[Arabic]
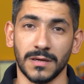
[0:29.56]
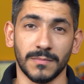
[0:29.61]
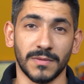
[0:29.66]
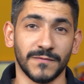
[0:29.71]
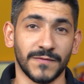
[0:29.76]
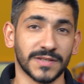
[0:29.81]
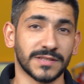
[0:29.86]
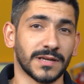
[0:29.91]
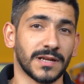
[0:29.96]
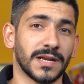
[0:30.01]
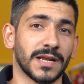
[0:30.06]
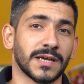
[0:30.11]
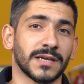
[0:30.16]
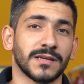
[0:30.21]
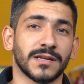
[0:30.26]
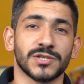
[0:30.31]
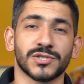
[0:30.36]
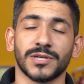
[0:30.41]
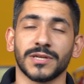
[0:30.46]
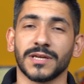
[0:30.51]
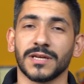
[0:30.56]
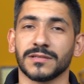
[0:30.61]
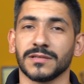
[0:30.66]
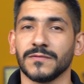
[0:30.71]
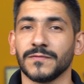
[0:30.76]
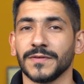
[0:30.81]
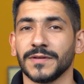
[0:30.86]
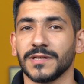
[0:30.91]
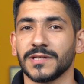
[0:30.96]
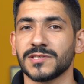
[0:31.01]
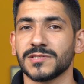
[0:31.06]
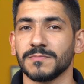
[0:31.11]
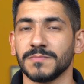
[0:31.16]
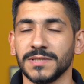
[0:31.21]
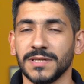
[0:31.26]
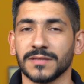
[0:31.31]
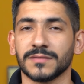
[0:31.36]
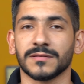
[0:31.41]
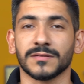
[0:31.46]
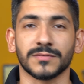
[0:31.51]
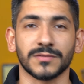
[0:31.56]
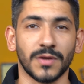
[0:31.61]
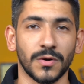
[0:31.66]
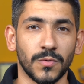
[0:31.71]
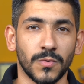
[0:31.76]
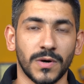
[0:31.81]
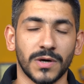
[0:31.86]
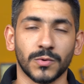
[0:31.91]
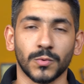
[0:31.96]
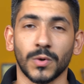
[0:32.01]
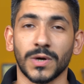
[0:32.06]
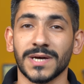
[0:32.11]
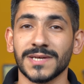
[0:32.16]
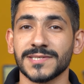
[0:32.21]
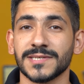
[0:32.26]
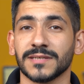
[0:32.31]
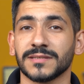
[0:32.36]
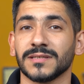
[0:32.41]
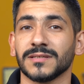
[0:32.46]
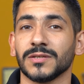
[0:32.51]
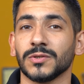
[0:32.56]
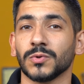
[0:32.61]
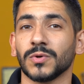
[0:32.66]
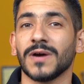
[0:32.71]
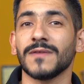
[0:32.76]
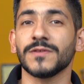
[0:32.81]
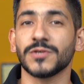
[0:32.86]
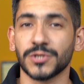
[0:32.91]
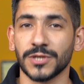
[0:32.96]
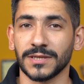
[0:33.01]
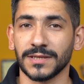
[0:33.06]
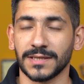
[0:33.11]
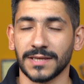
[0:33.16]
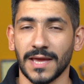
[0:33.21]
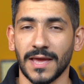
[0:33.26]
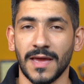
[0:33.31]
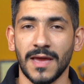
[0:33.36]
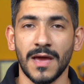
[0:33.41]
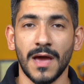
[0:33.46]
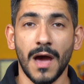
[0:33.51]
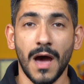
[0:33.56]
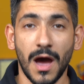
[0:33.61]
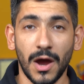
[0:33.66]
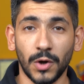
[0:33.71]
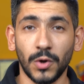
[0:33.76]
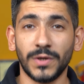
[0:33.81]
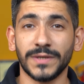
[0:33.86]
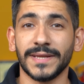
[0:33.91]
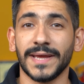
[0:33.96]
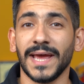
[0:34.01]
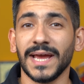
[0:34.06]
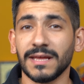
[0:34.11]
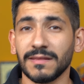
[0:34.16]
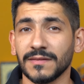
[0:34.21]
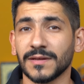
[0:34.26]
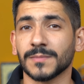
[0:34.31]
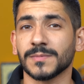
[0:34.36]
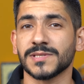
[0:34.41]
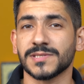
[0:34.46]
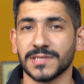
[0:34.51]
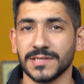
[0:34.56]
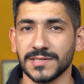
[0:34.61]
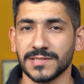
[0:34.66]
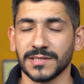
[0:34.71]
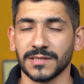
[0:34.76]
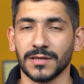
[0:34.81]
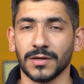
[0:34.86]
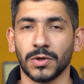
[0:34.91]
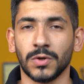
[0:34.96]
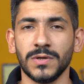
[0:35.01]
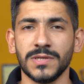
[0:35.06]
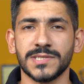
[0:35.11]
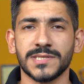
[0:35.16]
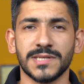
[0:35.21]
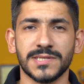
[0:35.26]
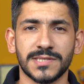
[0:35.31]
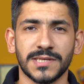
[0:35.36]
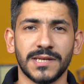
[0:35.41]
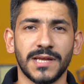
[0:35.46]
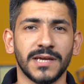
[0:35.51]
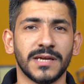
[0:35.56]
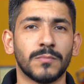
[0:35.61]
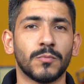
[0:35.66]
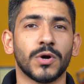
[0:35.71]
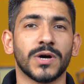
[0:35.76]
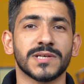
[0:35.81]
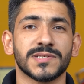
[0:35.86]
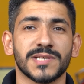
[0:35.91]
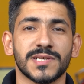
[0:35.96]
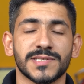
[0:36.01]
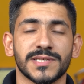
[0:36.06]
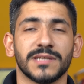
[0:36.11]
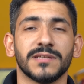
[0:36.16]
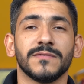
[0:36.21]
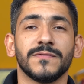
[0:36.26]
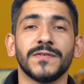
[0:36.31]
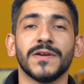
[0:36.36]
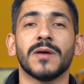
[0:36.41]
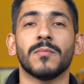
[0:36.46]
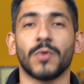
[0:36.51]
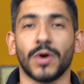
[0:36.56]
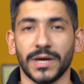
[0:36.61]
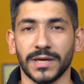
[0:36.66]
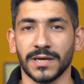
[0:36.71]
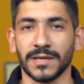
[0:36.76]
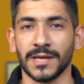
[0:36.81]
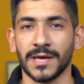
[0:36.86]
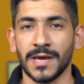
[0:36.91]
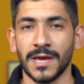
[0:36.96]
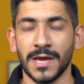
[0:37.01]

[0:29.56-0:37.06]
بالفترة الأخيرة شركة انفينكس بدأت تتطور وخاصة أنه هذه الشركة أكو عندها أكثر من سلسلة كل سلسلة هي مخصصة لفئة معينة